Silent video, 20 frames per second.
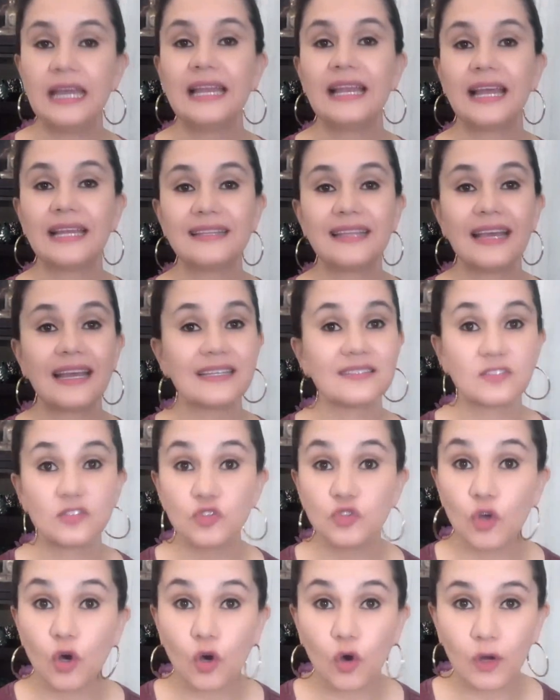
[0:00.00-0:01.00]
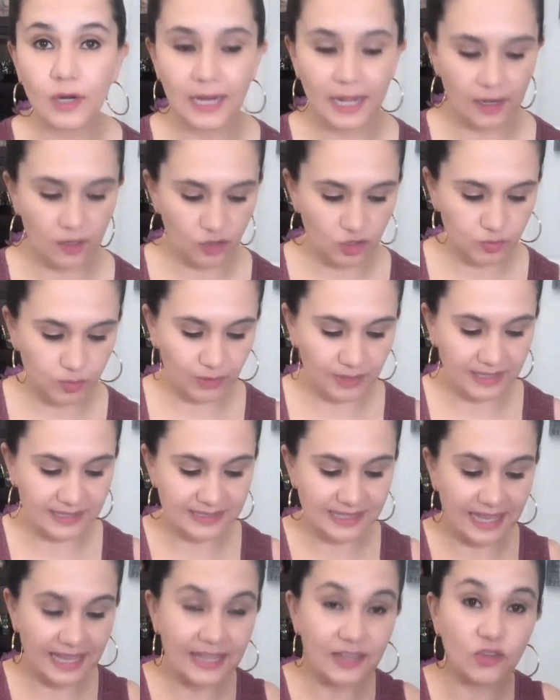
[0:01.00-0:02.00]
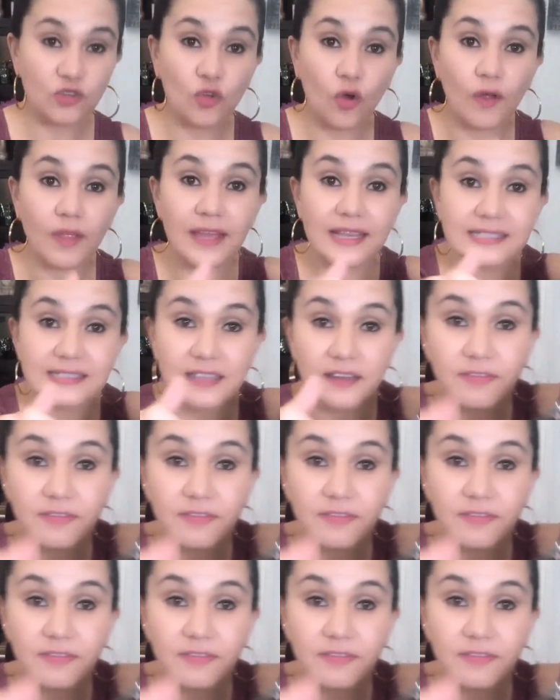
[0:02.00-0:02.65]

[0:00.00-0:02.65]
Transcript: la idea es no colarlos porque es que toda esta